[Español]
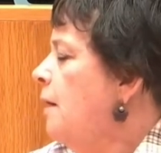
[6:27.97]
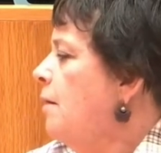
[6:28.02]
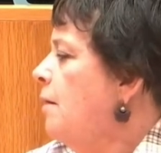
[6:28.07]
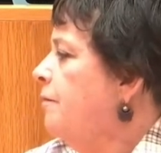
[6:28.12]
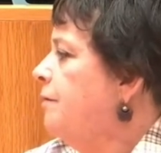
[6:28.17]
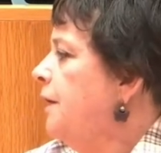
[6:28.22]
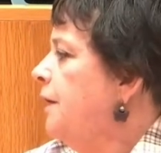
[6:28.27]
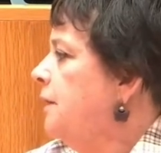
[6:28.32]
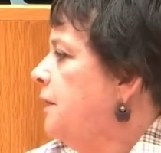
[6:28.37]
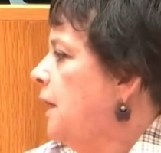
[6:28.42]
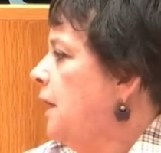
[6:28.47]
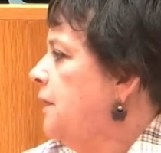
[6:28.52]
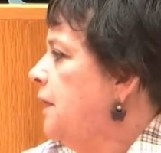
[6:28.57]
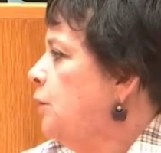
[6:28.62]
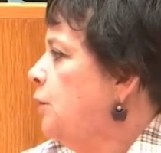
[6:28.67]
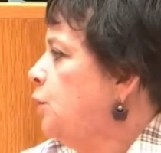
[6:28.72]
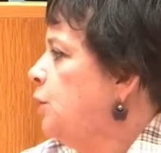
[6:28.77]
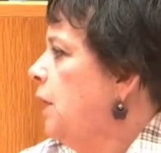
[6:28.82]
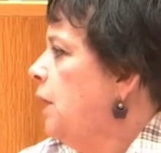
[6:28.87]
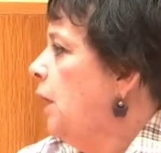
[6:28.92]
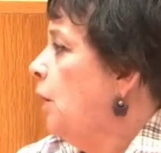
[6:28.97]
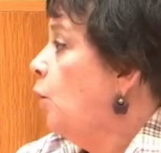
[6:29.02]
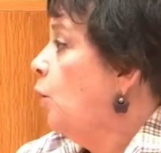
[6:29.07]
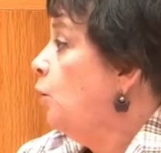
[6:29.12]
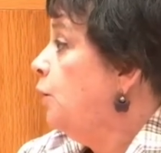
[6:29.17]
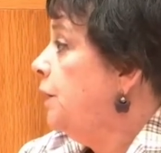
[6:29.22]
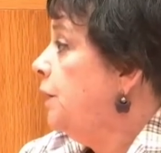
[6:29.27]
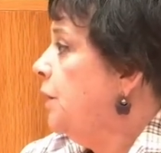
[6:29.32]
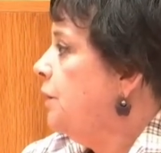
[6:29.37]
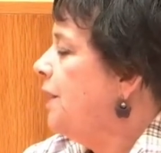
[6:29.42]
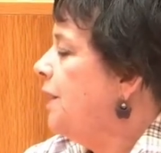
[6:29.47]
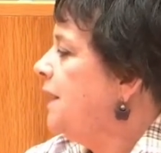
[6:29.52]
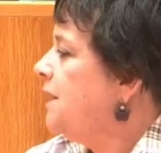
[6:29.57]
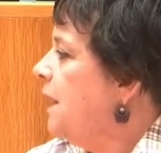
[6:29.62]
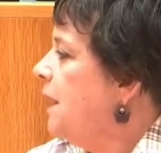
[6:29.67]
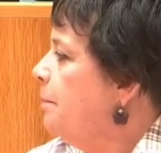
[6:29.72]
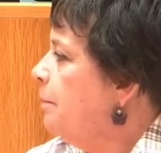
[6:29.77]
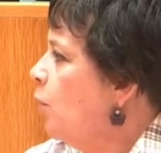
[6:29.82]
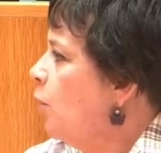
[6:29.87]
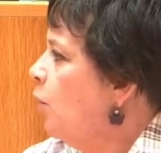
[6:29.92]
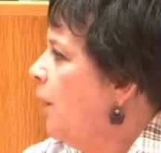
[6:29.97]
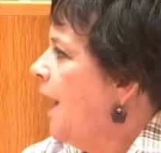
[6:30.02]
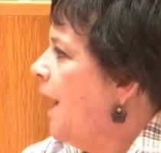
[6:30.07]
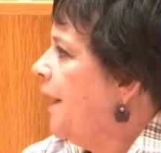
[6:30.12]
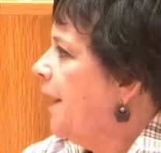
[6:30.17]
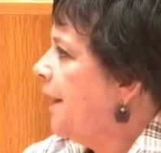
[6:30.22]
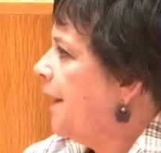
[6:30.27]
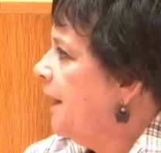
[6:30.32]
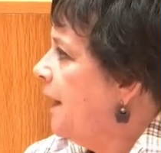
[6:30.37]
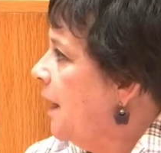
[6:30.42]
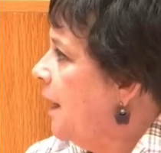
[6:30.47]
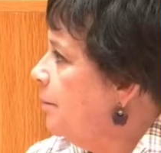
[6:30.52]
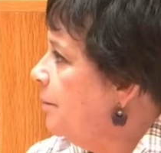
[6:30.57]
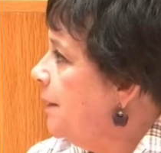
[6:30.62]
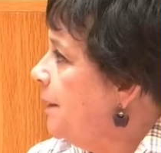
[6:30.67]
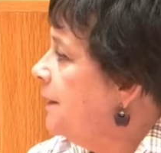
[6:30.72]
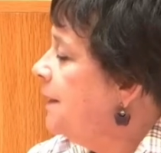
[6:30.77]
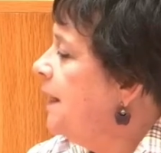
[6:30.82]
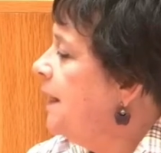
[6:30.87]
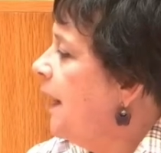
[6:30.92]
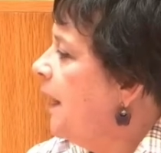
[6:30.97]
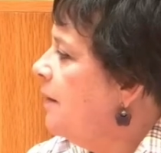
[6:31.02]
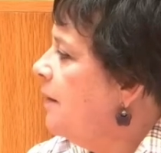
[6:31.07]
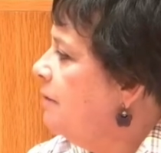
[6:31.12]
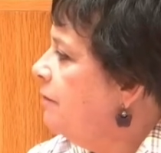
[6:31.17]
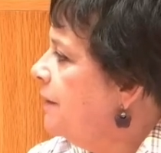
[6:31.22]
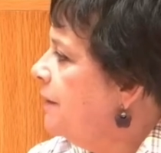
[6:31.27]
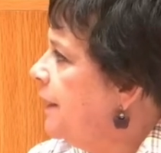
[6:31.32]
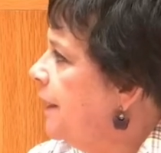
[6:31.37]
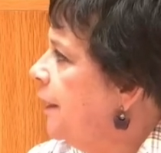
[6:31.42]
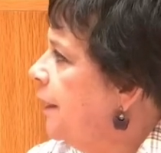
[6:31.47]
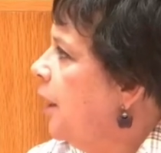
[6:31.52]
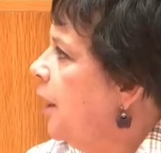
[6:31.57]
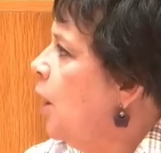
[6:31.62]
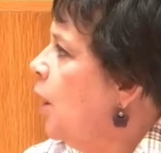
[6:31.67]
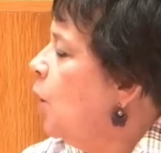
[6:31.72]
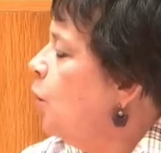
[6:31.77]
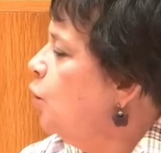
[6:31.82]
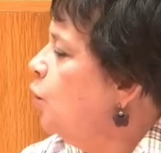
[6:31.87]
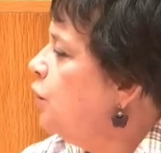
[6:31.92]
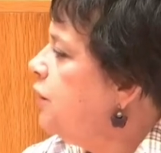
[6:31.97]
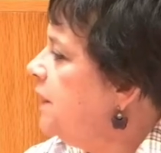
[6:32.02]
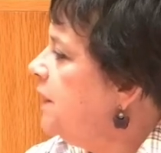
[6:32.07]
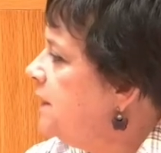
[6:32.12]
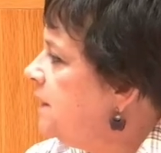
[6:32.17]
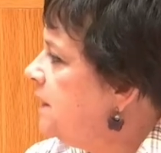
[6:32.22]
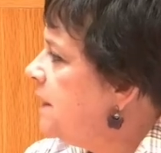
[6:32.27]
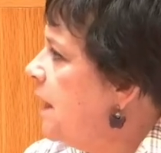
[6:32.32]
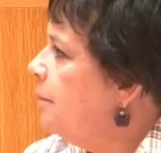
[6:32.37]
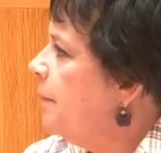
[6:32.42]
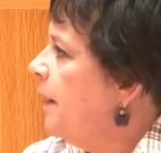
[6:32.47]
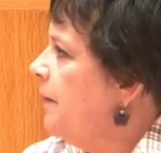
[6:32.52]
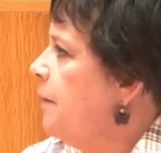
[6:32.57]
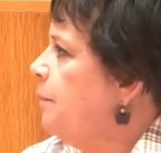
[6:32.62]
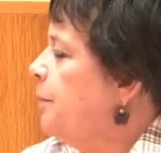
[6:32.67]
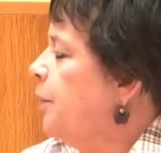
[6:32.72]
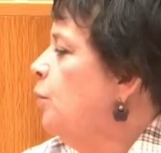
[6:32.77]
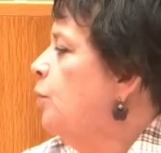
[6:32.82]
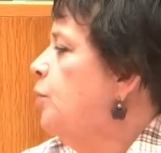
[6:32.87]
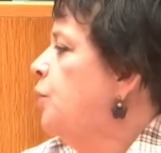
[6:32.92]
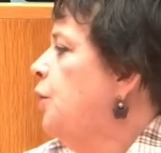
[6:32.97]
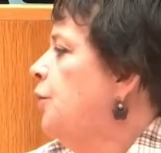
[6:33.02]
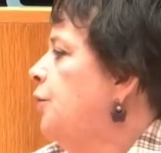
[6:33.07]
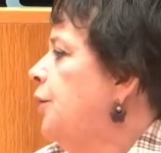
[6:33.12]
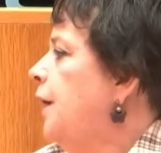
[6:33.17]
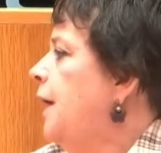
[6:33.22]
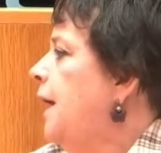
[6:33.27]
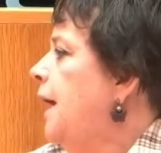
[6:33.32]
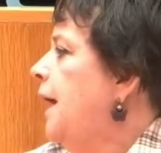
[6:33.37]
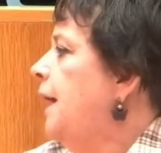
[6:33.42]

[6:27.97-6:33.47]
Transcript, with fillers: frente al Tauste Jundit, que se ponga realmente a definir un sistema de producción